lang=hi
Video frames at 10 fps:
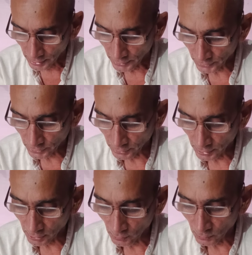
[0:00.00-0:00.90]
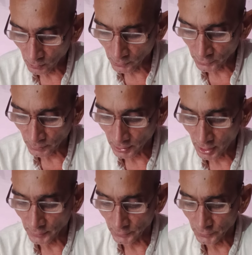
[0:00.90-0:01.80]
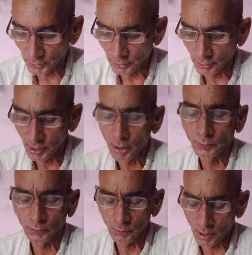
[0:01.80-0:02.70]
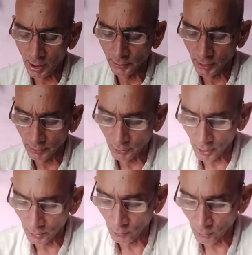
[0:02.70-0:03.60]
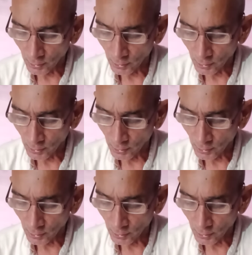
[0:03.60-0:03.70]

यक्ष ने नकुल को किस प्रकार से चेत किया उसको कहा था ठहरो